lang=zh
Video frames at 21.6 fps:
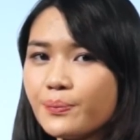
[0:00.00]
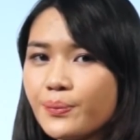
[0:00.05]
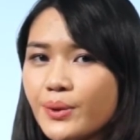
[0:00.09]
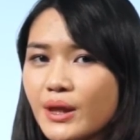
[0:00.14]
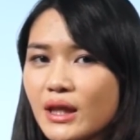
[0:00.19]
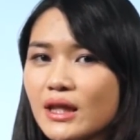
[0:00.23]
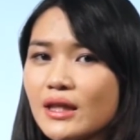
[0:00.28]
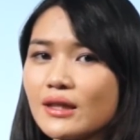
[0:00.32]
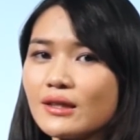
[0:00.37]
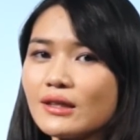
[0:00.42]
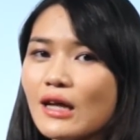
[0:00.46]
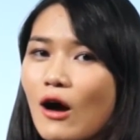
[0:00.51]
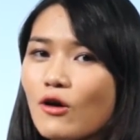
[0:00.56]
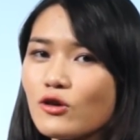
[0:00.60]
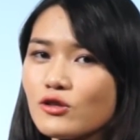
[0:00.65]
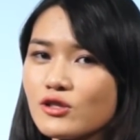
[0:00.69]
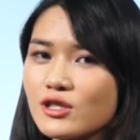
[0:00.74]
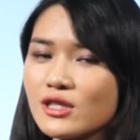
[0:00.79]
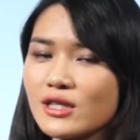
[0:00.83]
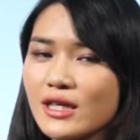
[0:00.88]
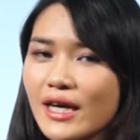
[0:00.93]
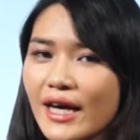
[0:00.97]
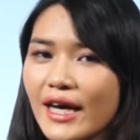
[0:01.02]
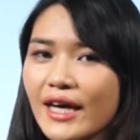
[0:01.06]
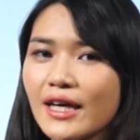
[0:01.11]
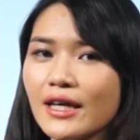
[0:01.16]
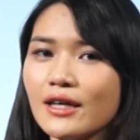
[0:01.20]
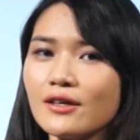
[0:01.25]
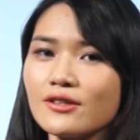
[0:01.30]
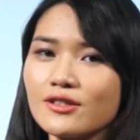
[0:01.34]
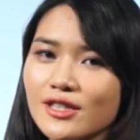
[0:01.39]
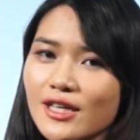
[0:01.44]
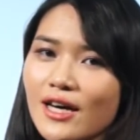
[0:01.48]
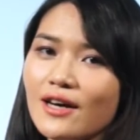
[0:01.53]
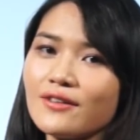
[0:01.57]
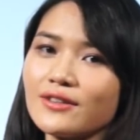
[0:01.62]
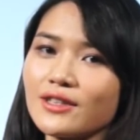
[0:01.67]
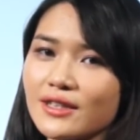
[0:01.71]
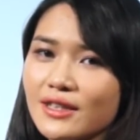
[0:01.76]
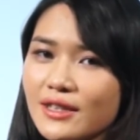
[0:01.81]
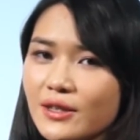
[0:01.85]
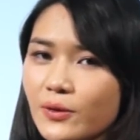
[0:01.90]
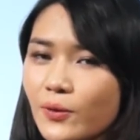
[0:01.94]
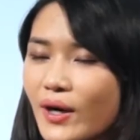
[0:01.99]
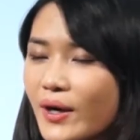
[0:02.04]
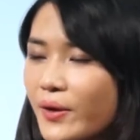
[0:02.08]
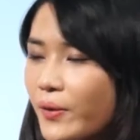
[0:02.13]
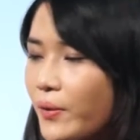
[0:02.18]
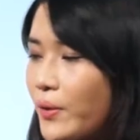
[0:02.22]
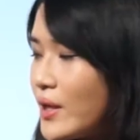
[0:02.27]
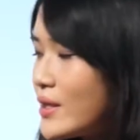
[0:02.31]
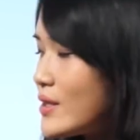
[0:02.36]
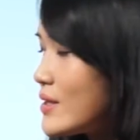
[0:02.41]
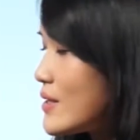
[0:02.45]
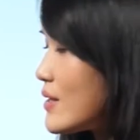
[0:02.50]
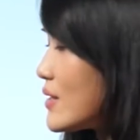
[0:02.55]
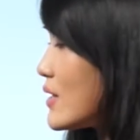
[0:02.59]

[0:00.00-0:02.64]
B 导致 A 这样的替换关